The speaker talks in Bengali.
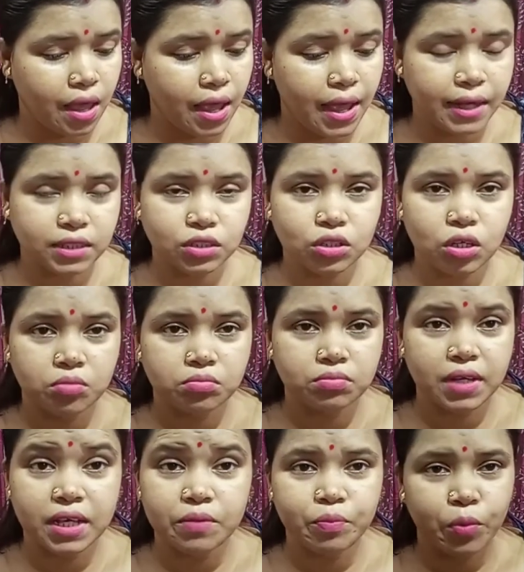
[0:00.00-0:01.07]
একদম
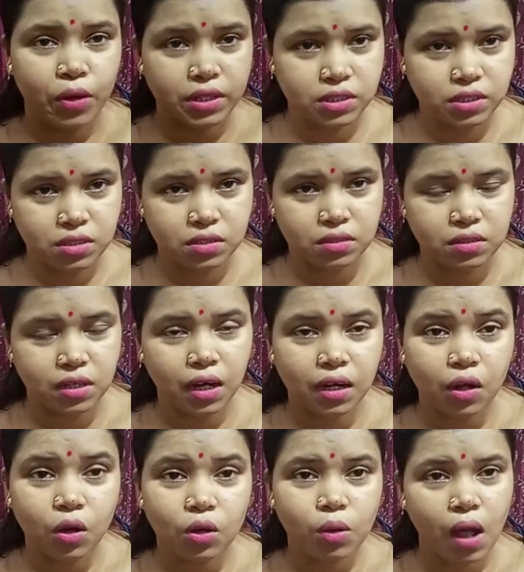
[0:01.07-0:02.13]
মেন পয়েন্ট
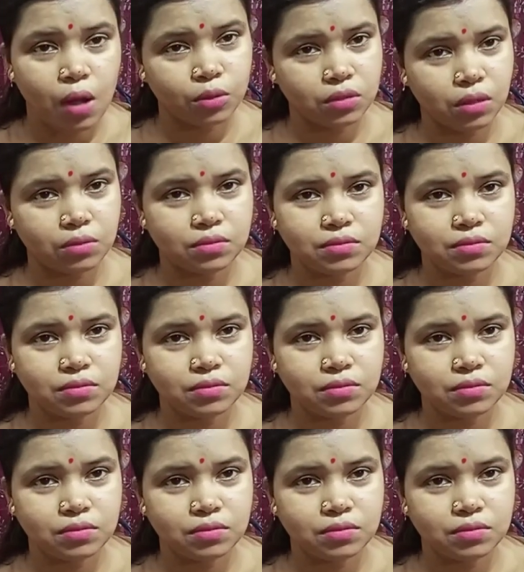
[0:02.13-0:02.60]
রান্না করো খাও দাও